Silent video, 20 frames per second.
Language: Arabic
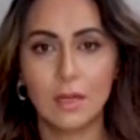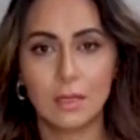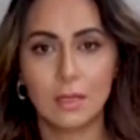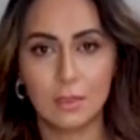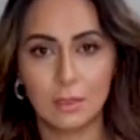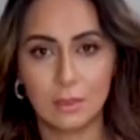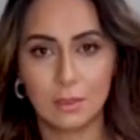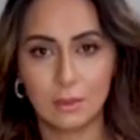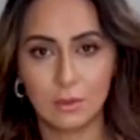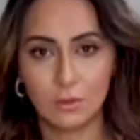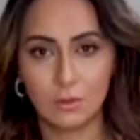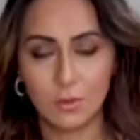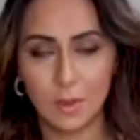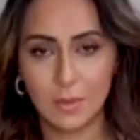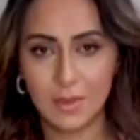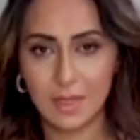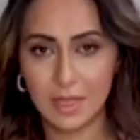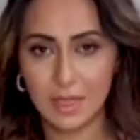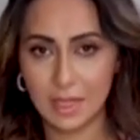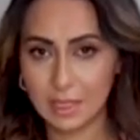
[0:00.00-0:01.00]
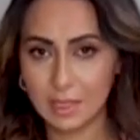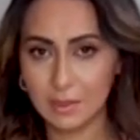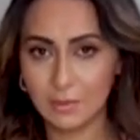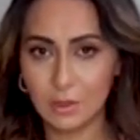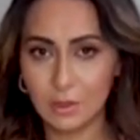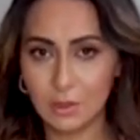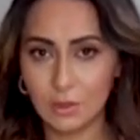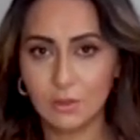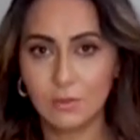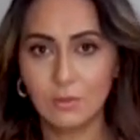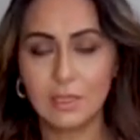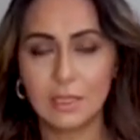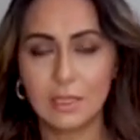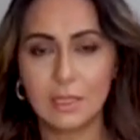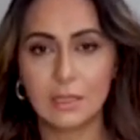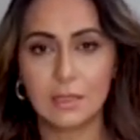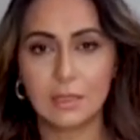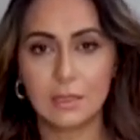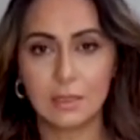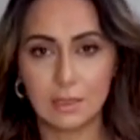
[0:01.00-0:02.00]
دو بابي الومنيوم اللي
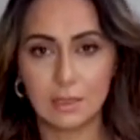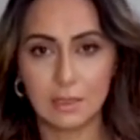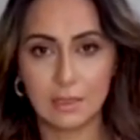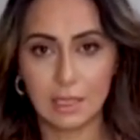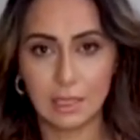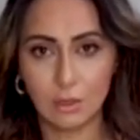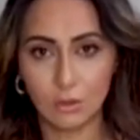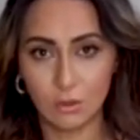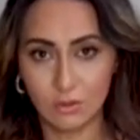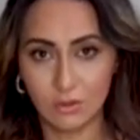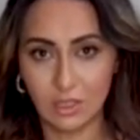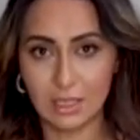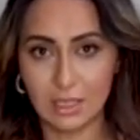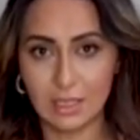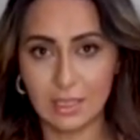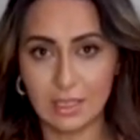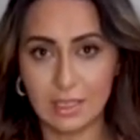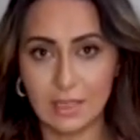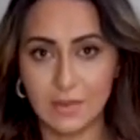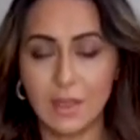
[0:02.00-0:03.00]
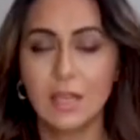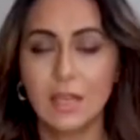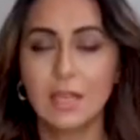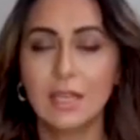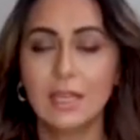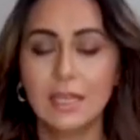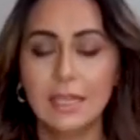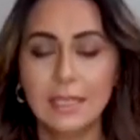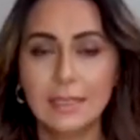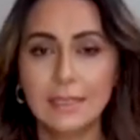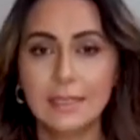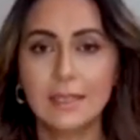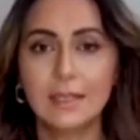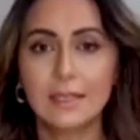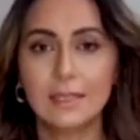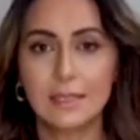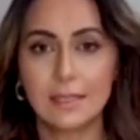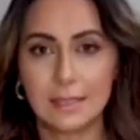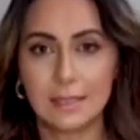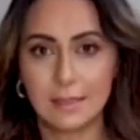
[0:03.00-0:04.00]
كنخليوه في الشعر ديالنا حتى
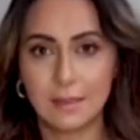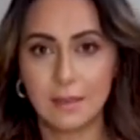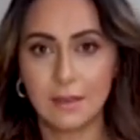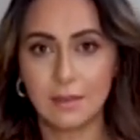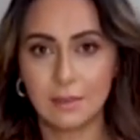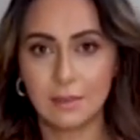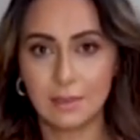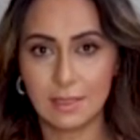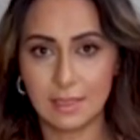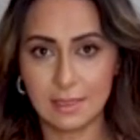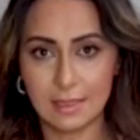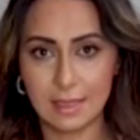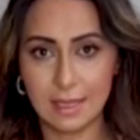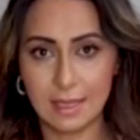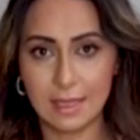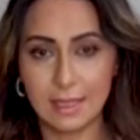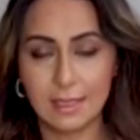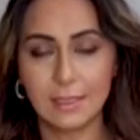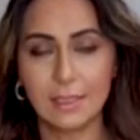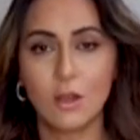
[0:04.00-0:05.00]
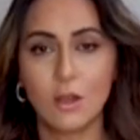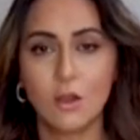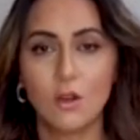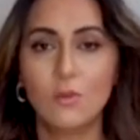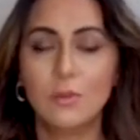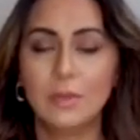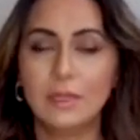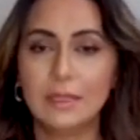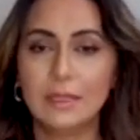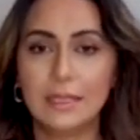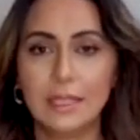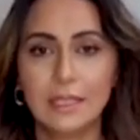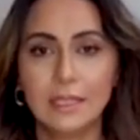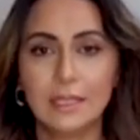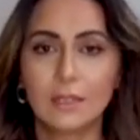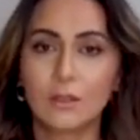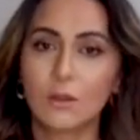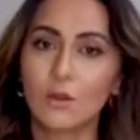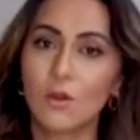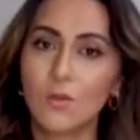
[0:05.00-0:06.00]
ل 6 ديال الساعات ومن بعد ذلك
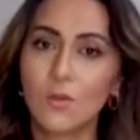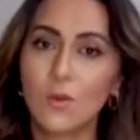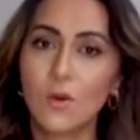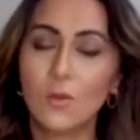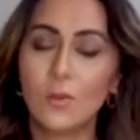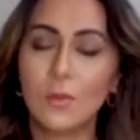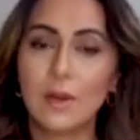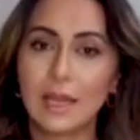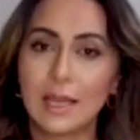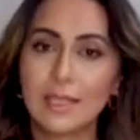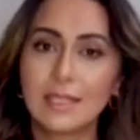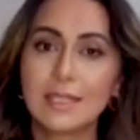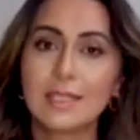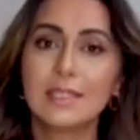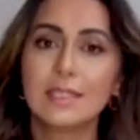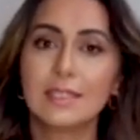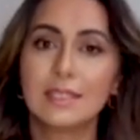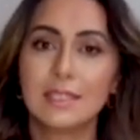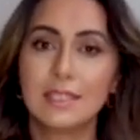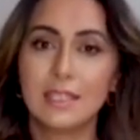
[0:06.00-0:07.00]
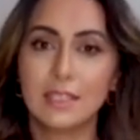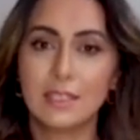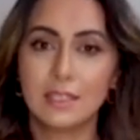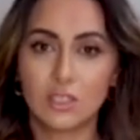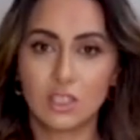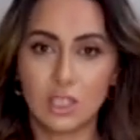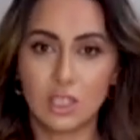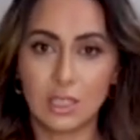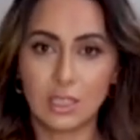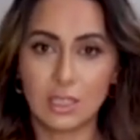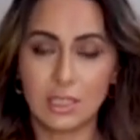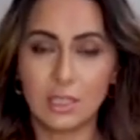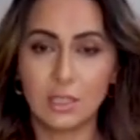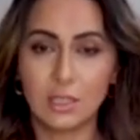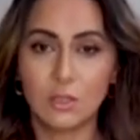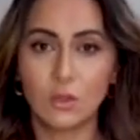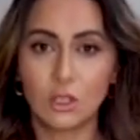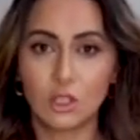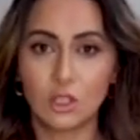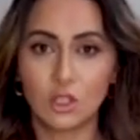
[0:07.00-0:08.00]
كنقوموا بالغسل ديال الشعر
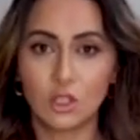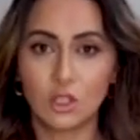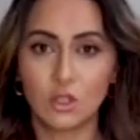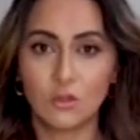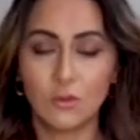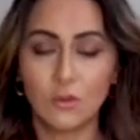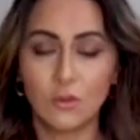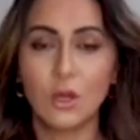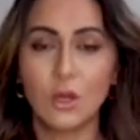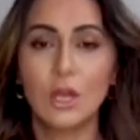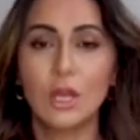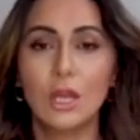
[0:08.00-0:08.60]
ديالنا وكنشطفوه